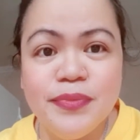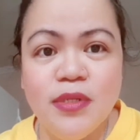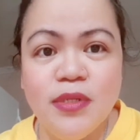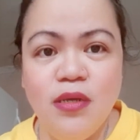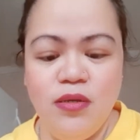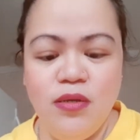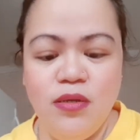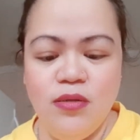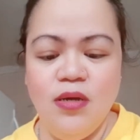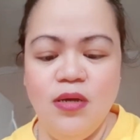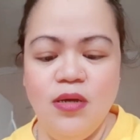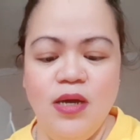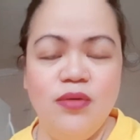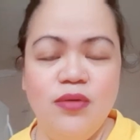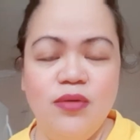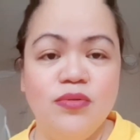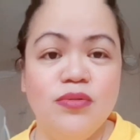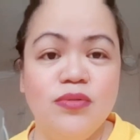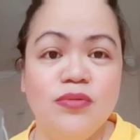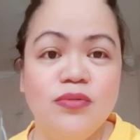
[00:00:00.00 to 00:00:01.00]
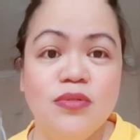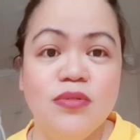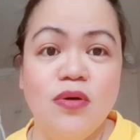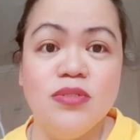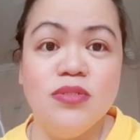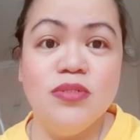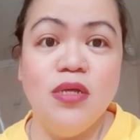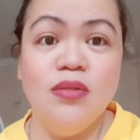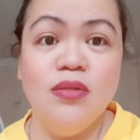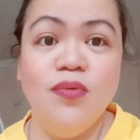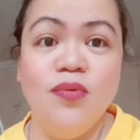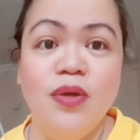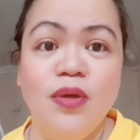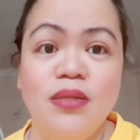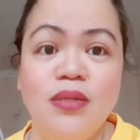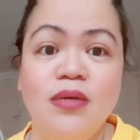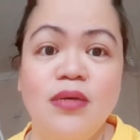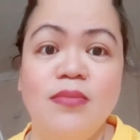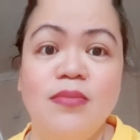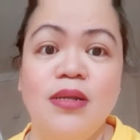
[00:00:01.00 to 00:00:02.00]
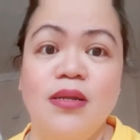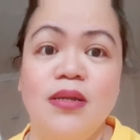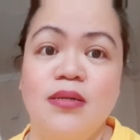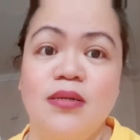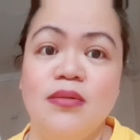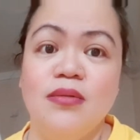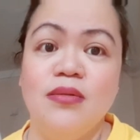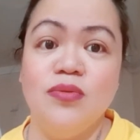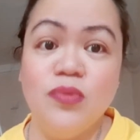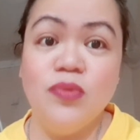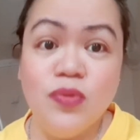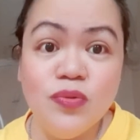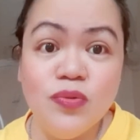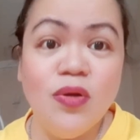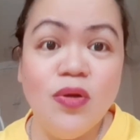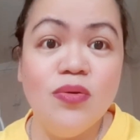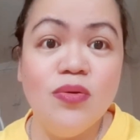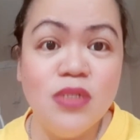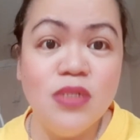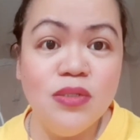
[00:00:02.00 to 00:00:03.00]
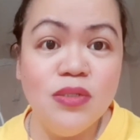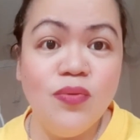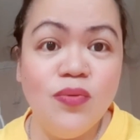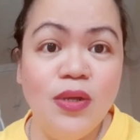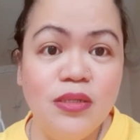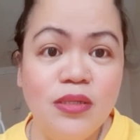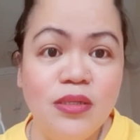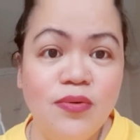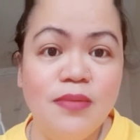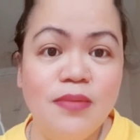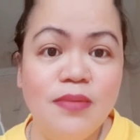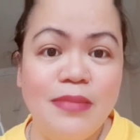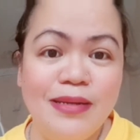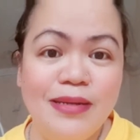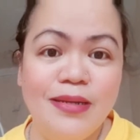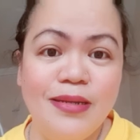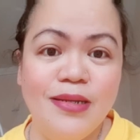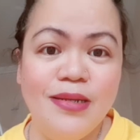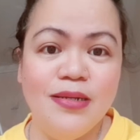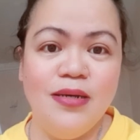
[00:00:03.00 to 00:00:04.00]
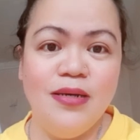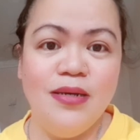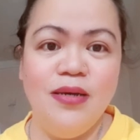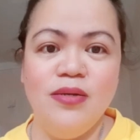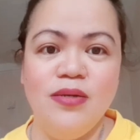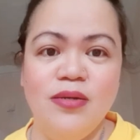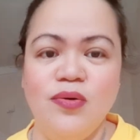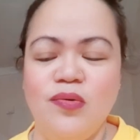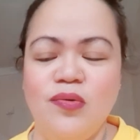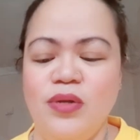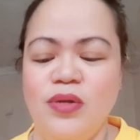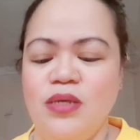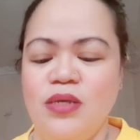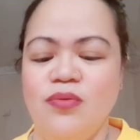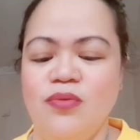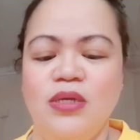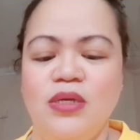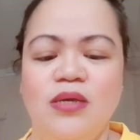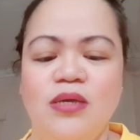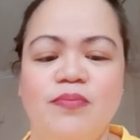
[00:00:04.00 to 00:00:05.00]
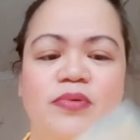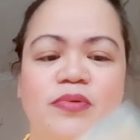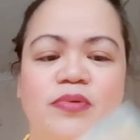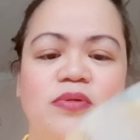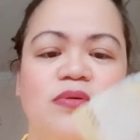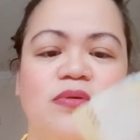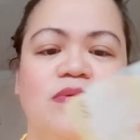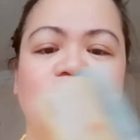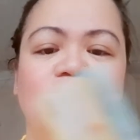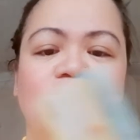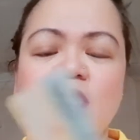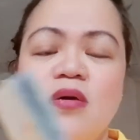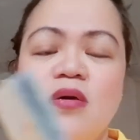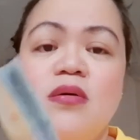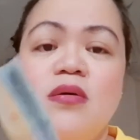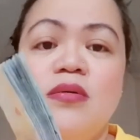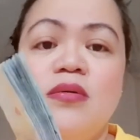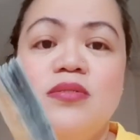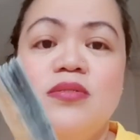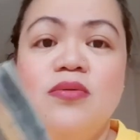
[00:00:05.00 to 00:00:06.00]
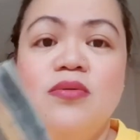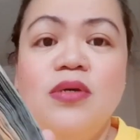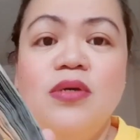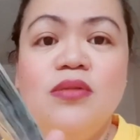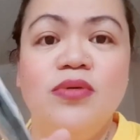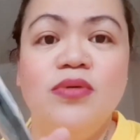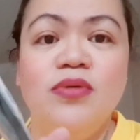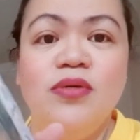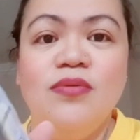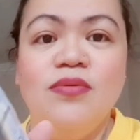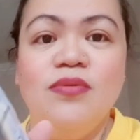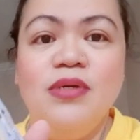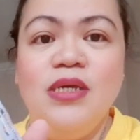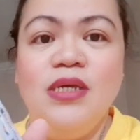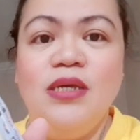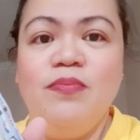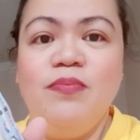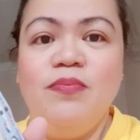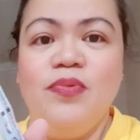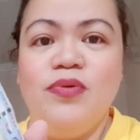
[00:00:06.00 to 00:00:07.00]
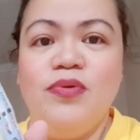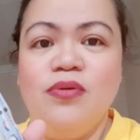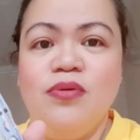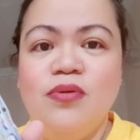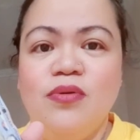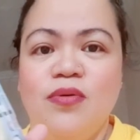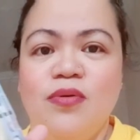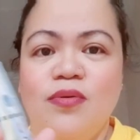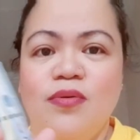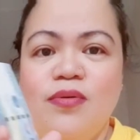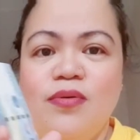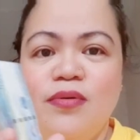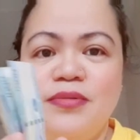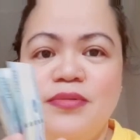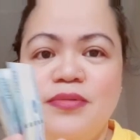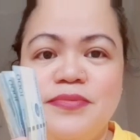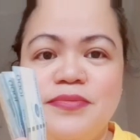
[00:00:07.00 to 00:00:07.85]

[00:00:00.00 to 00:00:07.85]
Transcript: I, ngayong 2020, madada, 2021, madadagdagan ko na yung ipon ko. So, ito yung ipon ko.